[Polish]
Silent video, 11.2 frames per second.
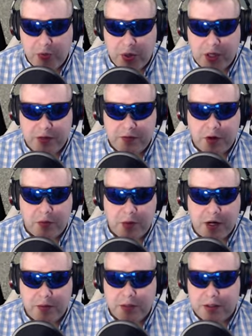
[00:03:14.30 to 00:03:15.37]
Paliwko
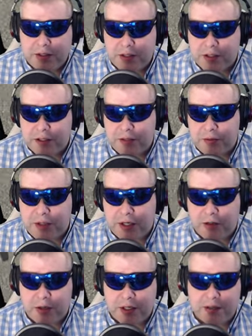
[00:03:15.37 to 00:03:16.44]
mamy, także tym się
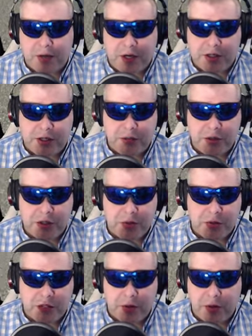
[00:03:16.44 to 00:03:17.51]
akurat, słuchajcie, nie musimy
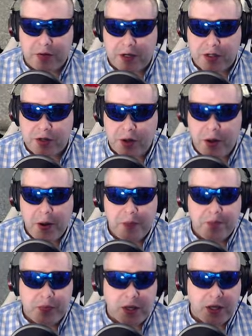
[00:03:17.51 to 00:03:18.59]
przejmować.
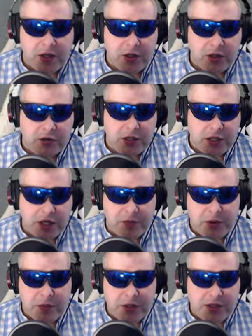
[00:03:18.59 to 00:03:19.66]
No, tak jak
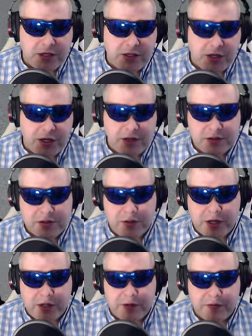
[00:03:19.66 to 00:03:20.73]
pamiętacie,
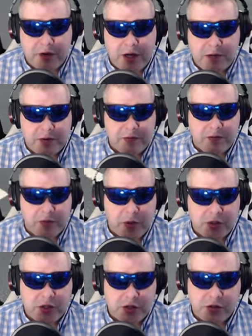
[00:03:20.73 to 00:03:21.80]
słuchajcie, wolałem
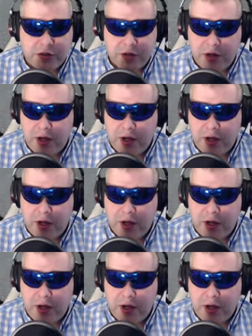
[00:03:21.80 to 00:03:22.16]
wypocząć.